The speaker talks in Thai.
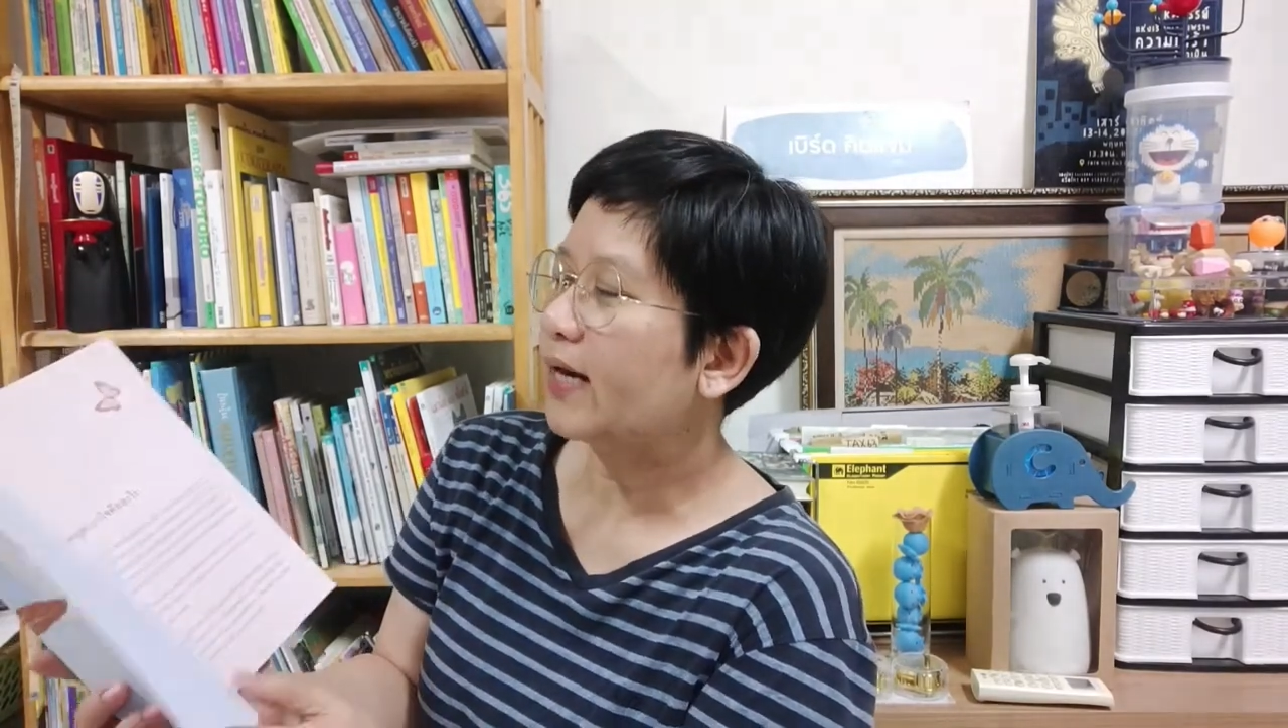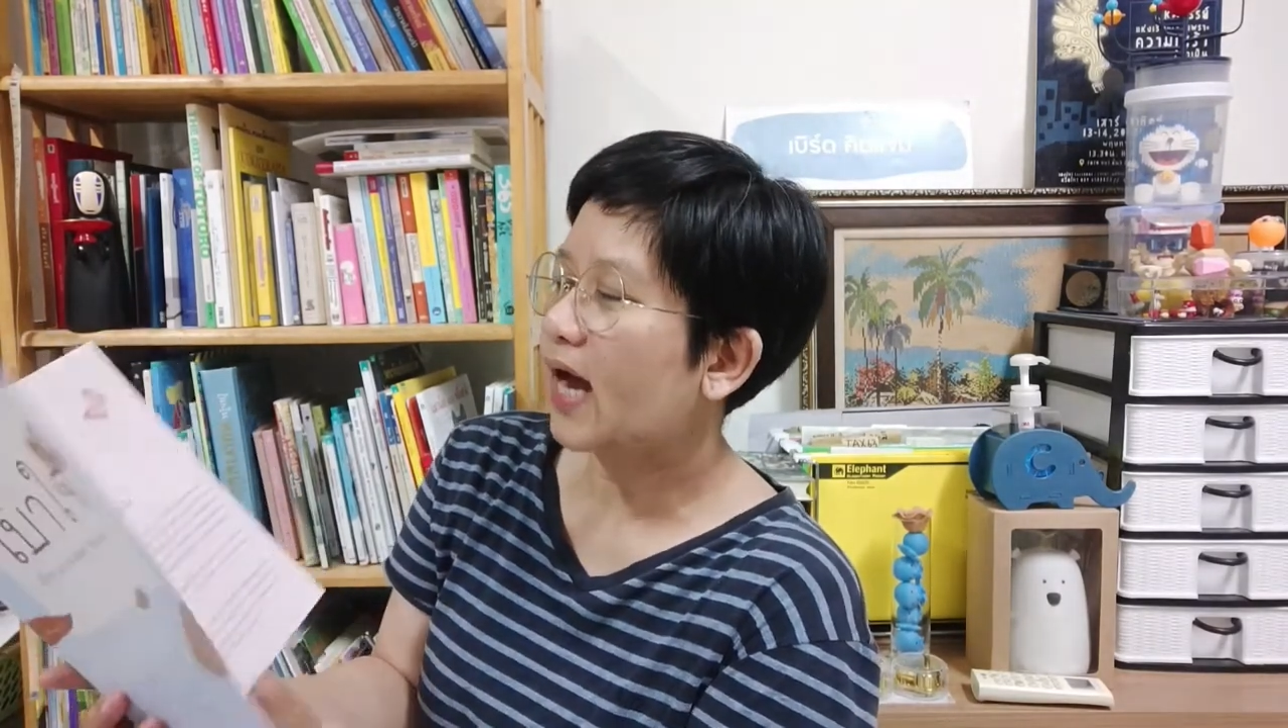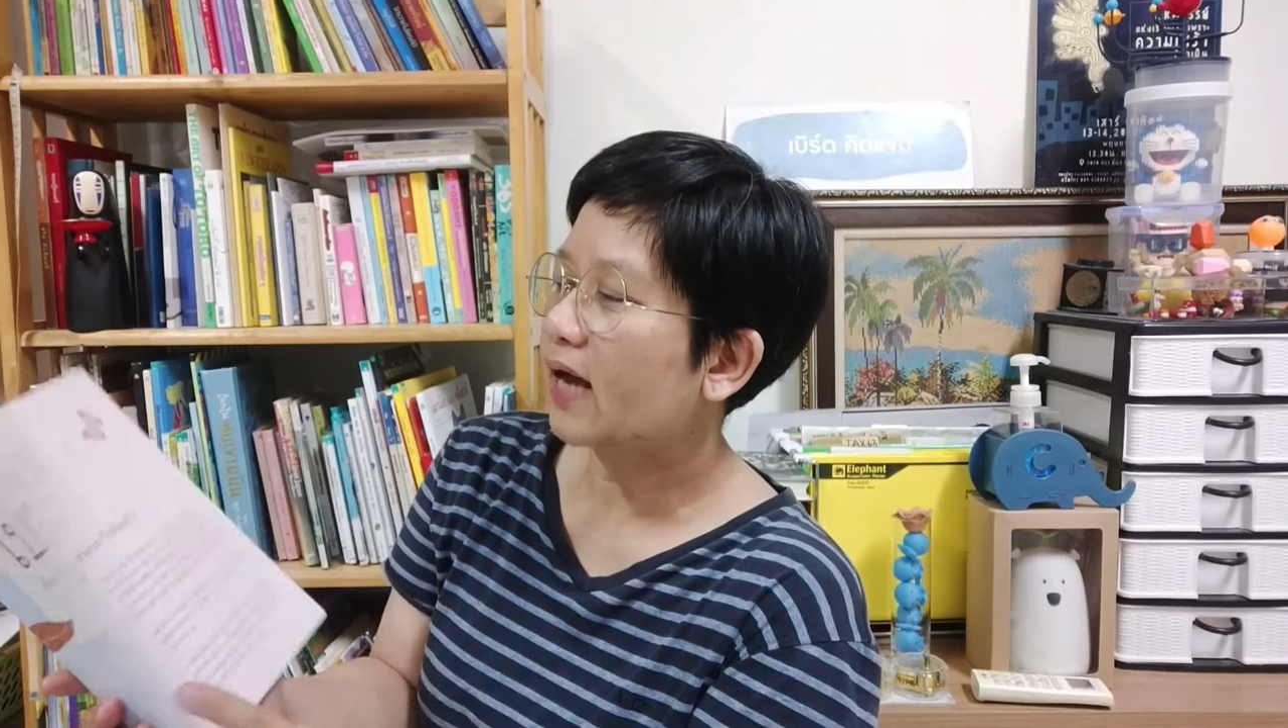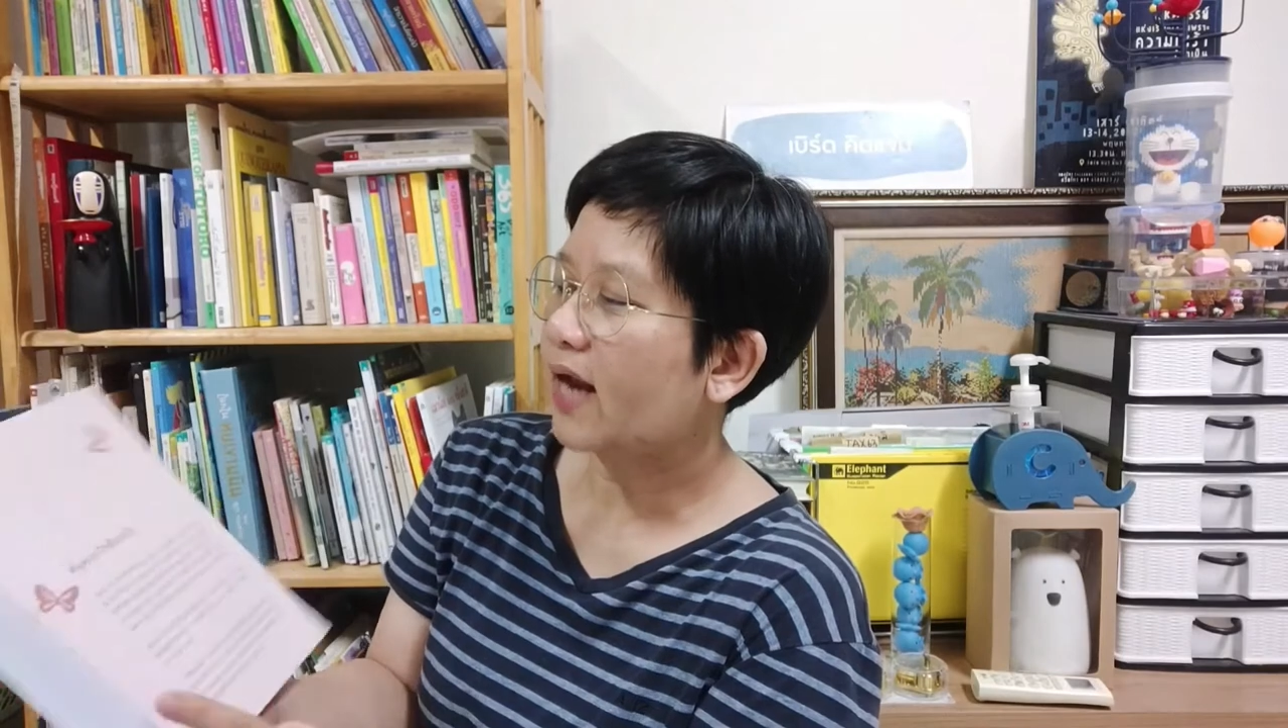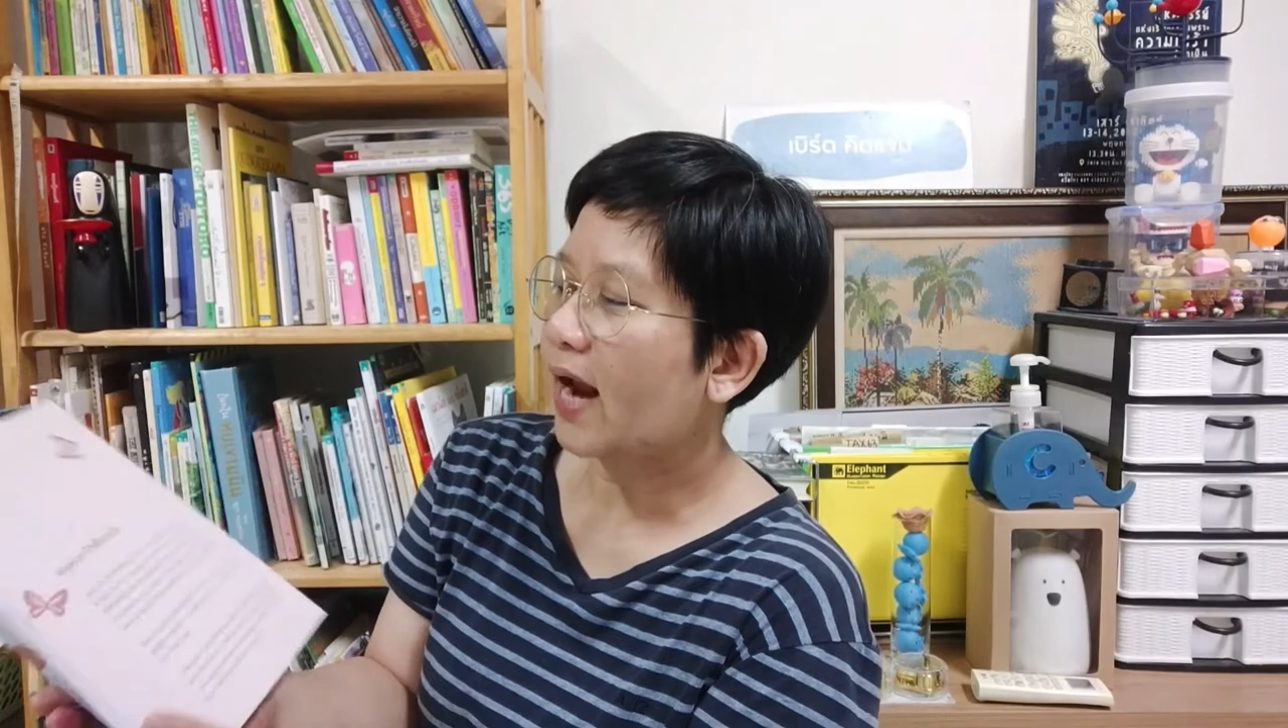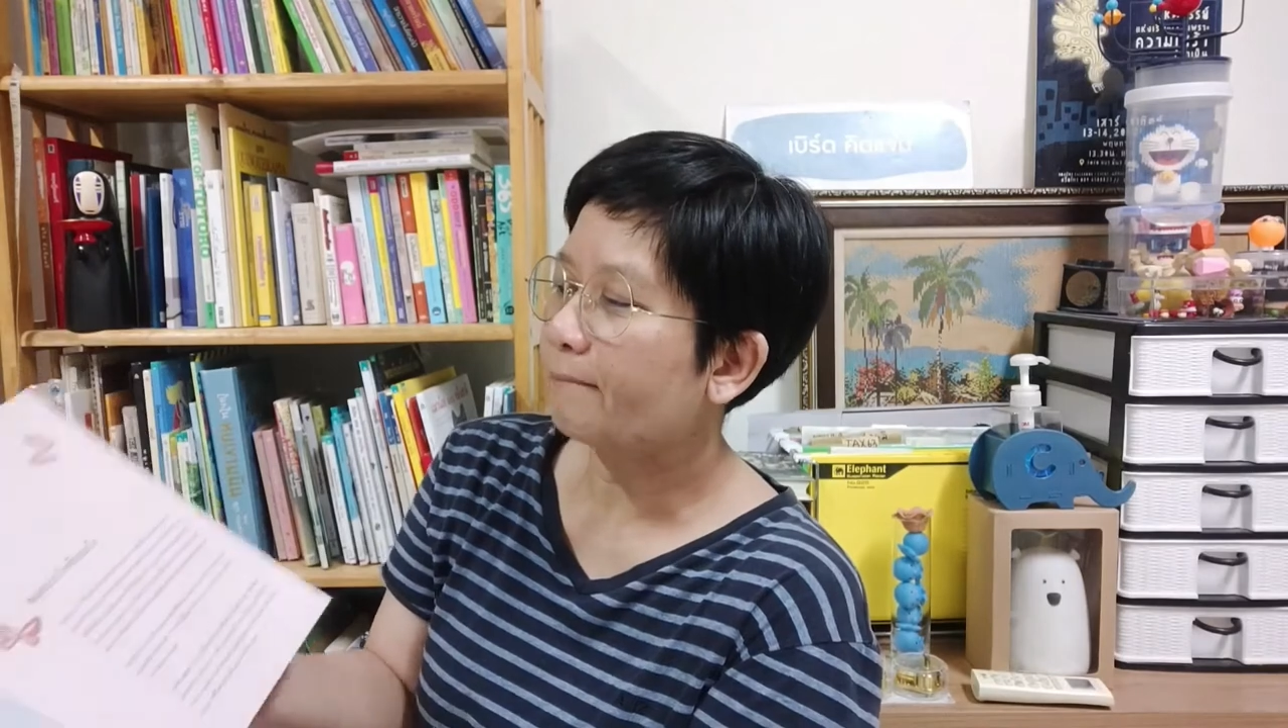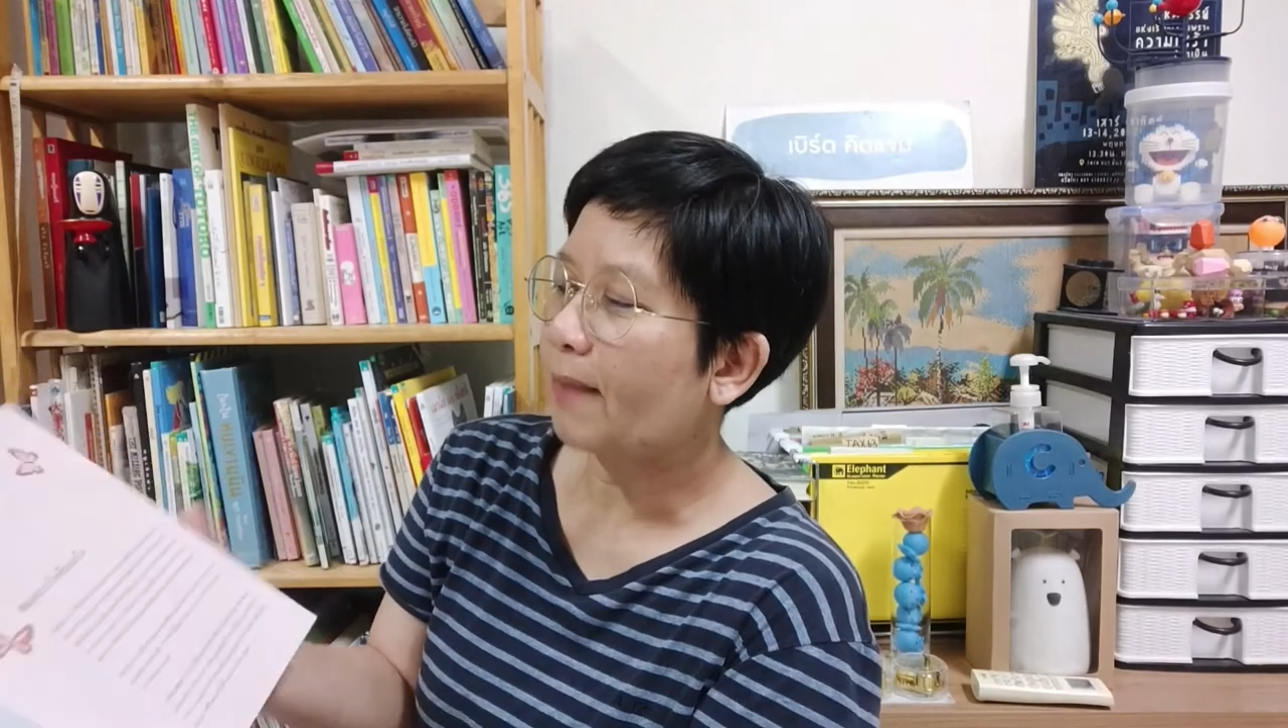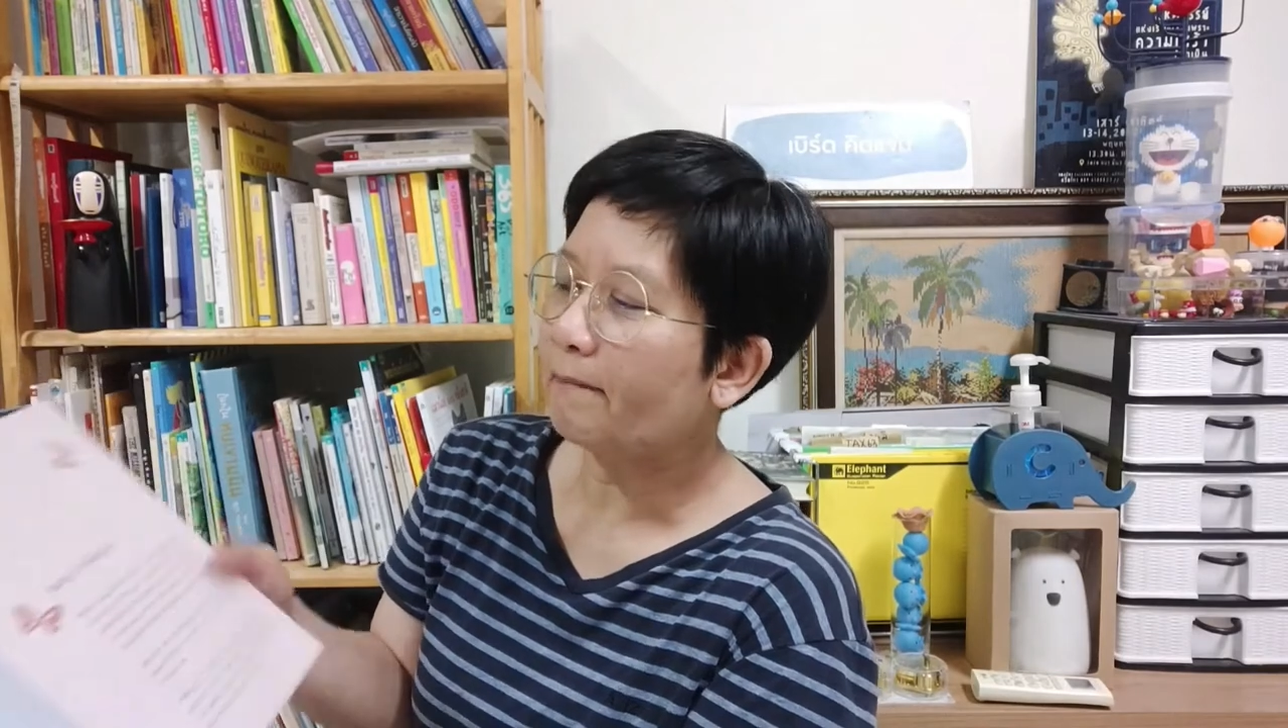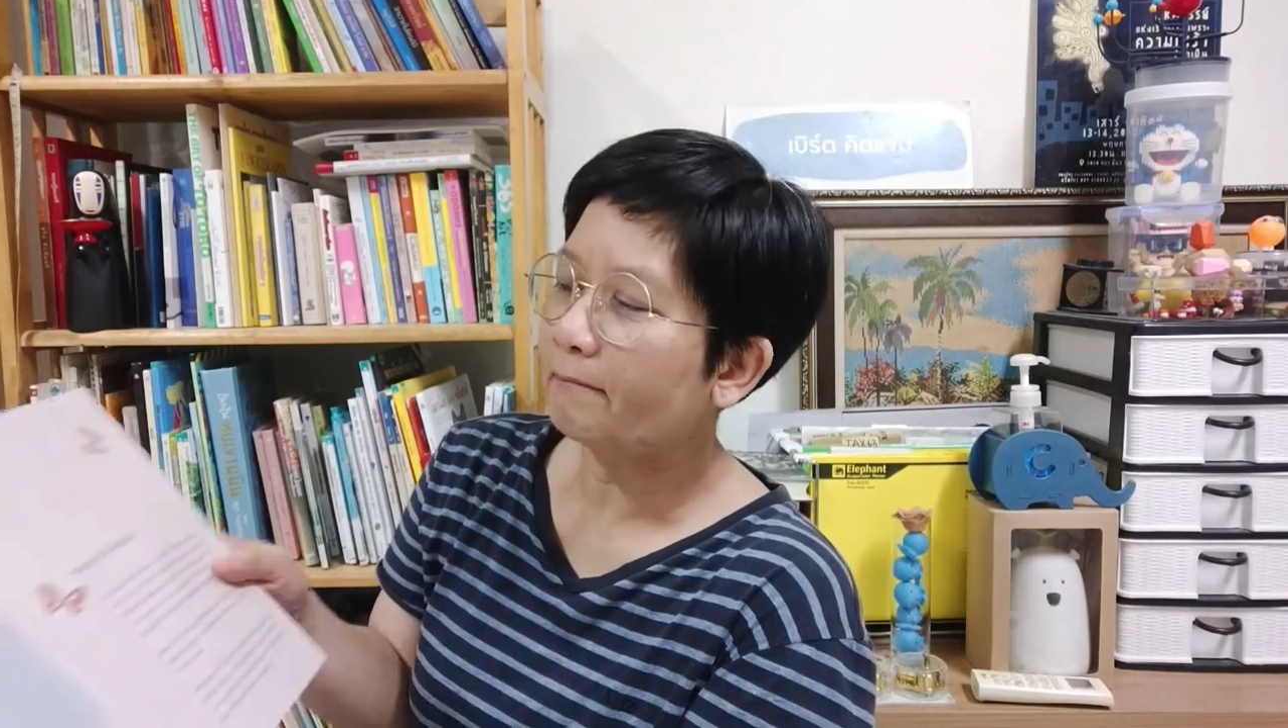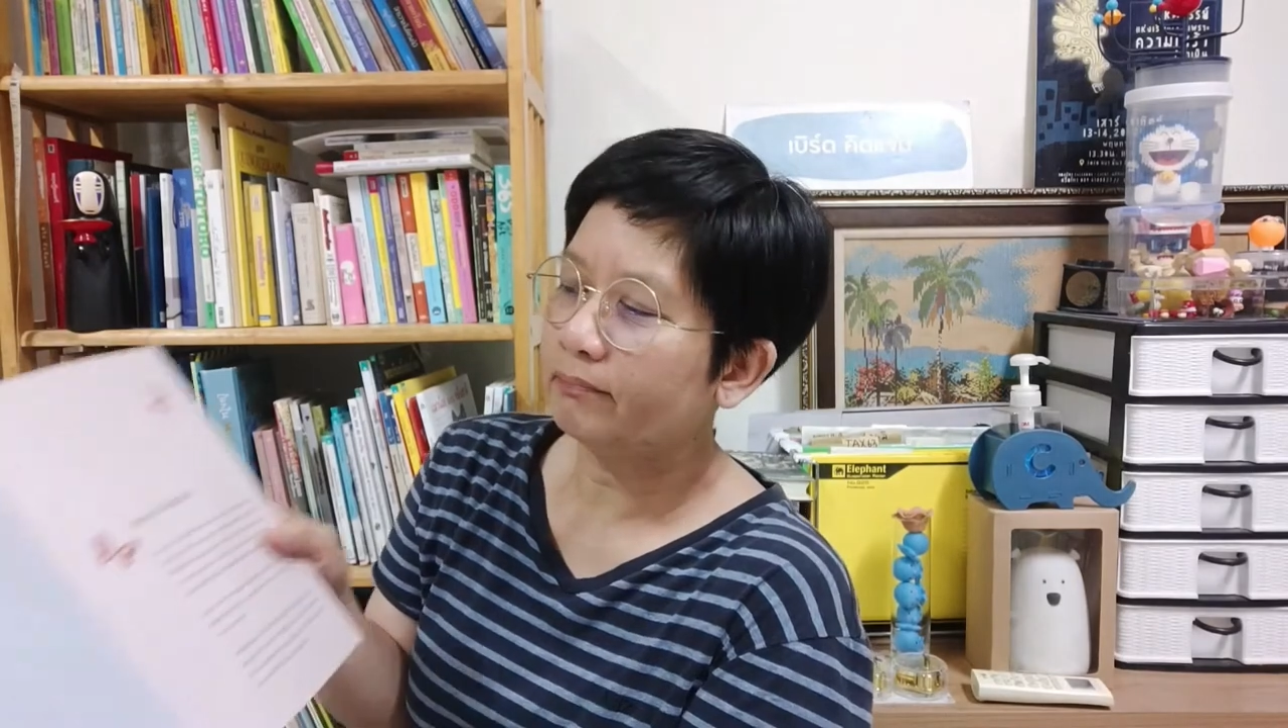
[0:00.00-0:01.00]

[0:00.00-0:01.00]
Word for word: น้าแรกปับ๊บ